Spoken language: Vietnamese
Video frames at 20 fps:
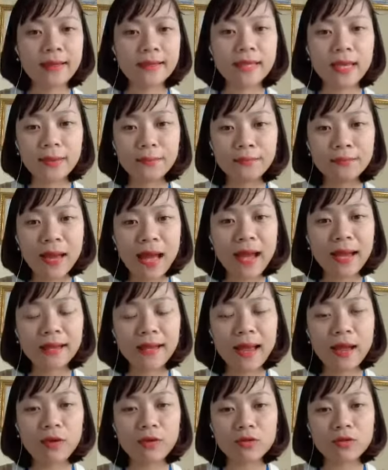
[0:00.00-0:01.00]
thì bài
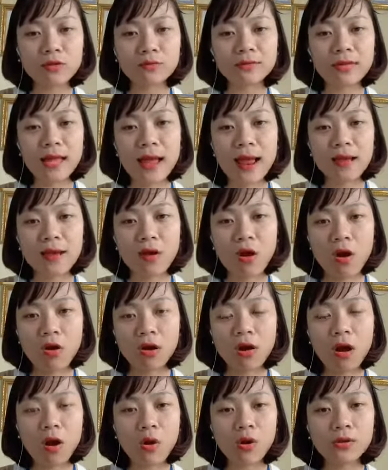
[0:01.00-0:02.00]
đăng của chúng ta có
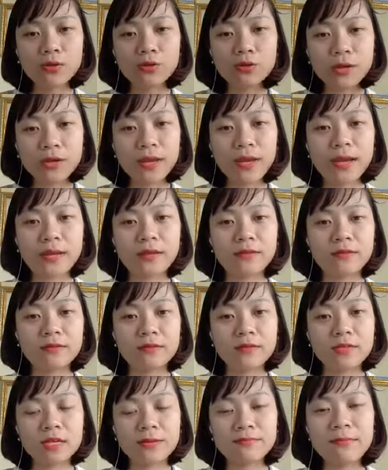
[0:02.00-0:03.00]
cơ hội xuất hiện
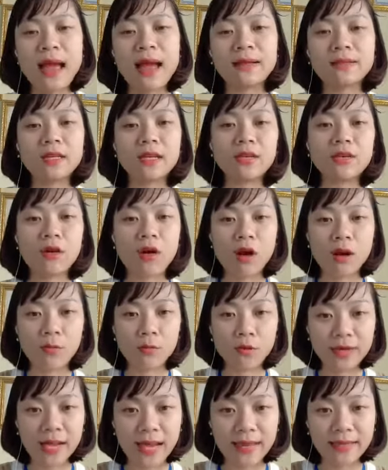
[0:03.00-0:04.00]
trên bảng tin của họ
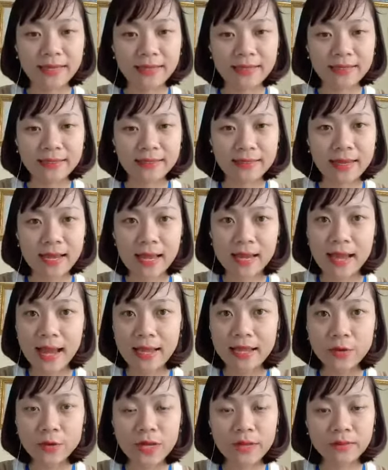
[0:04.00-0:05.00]
mỗi ngày, là
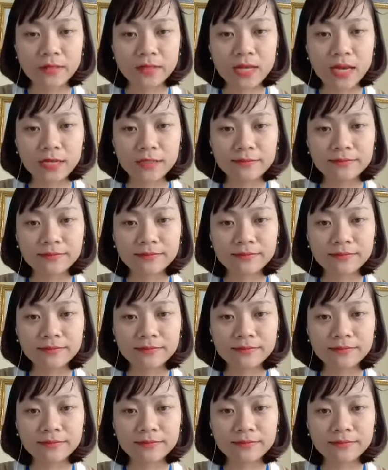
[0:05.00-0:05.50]
cái ưu điểm thứ nhất.